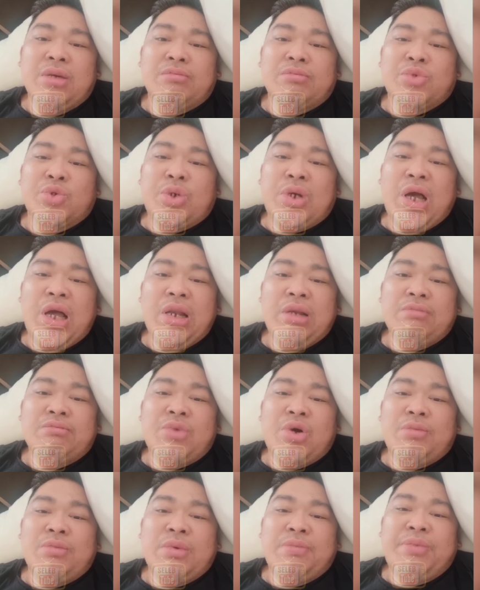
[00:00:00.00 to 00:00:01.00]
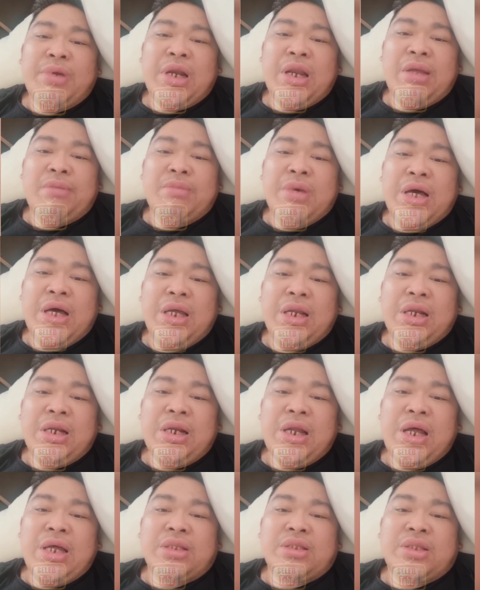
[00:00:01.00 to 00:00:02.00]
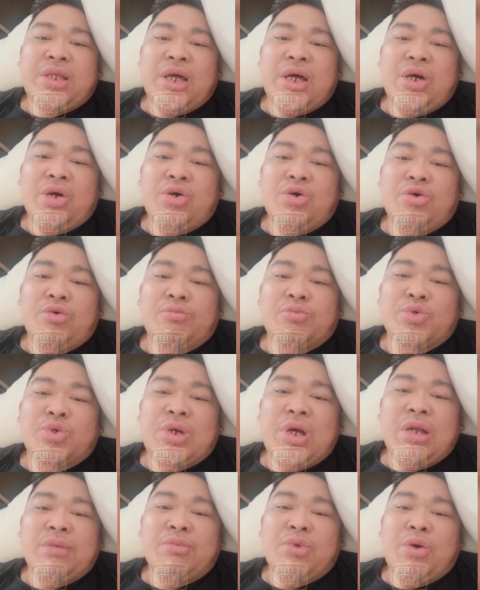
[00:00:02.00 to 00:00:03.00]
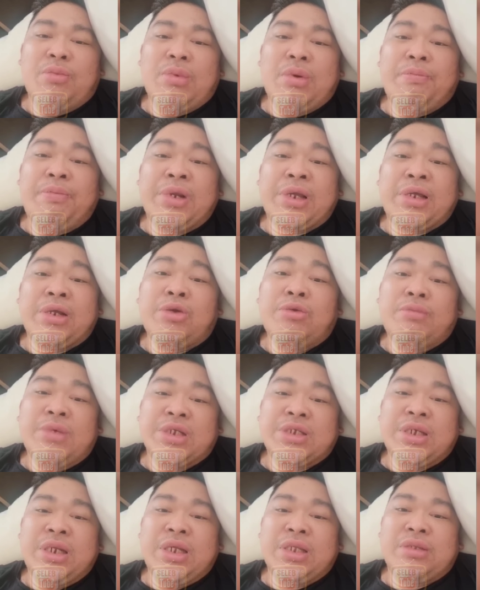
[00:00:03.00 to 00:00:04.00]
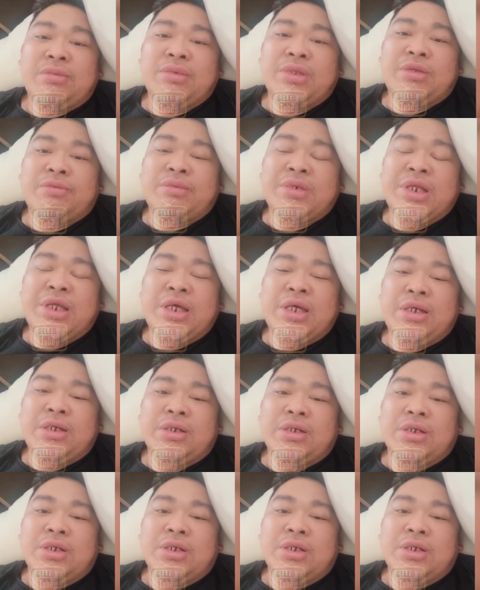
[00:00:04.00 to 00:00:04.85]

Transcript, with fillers: bukan mau memperlebar atau bukan mau memperkeruh masalah teman-teman ya.